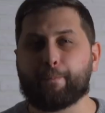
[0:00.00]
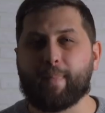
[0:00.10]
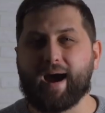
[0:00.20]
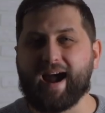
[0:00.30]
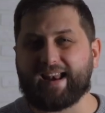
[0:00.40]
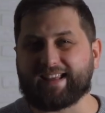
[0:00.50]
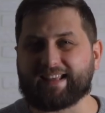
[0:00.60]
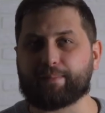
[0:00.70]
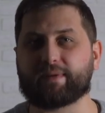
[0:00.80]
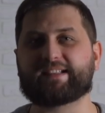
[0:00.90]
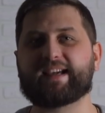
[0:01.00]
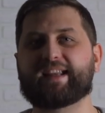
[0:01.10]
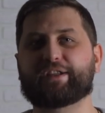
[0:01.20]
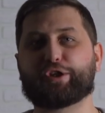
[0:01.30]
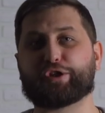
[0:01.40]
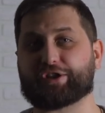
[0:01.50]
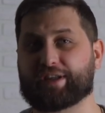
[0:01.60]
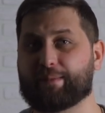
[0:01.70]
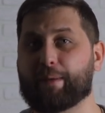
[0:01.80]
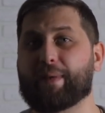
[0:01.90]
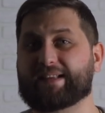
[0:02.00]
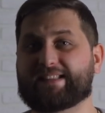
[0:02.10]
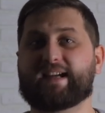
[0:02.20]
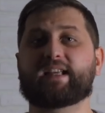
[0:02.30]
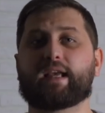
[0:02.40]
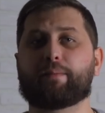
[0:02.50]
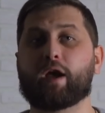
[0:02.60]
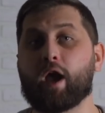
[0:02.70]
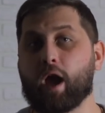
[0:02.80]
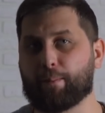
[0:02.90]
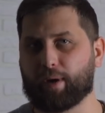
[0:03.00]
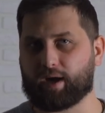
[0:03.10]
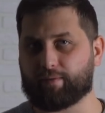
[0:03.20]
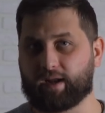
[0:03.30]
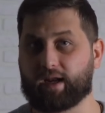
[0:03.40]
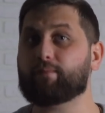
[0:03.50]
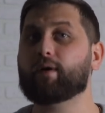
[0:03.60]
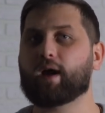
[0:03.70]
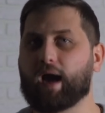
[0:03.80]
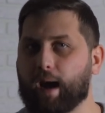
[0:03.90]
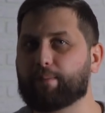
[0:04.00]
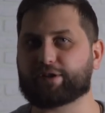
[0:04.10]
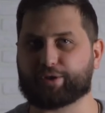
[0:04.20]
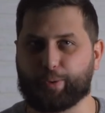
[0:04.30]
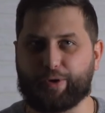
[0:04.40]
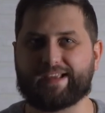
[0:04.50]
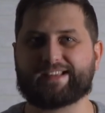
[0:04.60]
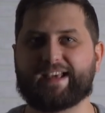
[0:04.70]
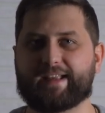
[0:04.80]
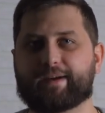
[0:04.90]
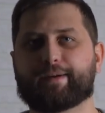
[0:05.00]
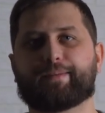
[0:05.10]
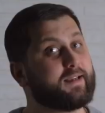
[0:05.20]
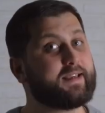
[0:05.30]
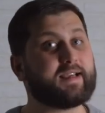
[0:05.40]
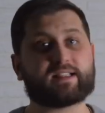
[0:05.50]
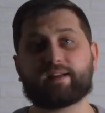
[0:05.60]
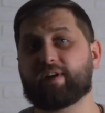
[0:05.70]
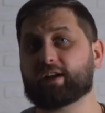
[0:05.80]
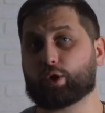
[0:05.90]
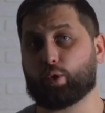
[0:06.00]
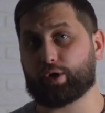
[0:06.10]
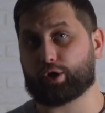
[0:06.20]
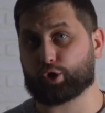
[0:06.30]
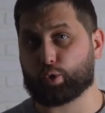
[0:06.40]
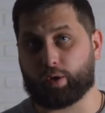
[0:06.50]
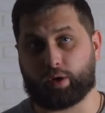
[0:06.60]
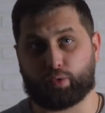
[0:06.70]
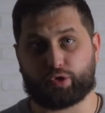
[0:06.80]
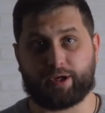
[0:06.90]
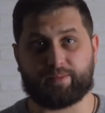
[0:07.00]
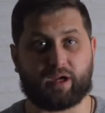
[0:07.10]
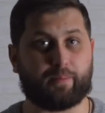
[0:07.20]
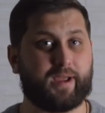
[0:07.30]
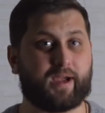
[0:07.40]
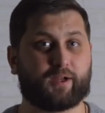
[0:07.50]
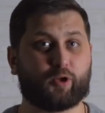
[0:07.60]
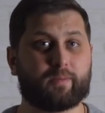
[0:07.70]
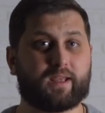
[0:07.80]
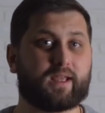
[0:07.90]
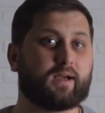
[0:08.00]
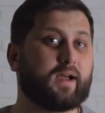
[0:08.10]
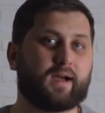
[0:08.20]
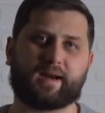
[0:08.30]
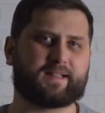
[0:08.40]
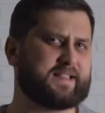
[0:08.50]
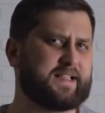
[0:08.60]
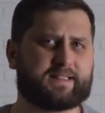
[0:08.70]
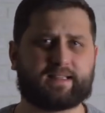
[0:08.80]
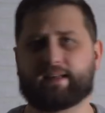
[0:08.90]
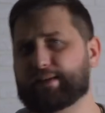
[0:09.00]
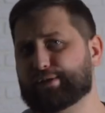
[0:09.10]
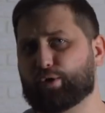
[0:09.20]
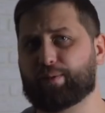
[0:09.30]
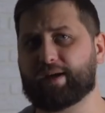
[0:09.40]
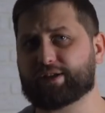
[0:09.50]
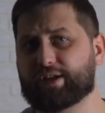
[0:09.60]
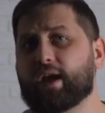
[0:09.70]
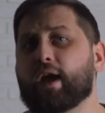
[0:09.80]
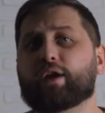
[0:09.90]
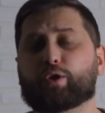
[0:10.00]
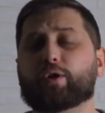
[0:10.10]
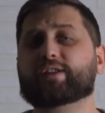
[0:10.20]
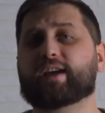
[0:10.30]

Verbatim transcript: маленькими теоретическими познаниями, поговорим об истории денег. Если вы откроете школьный учебник по экономике, российский или зарубежный, то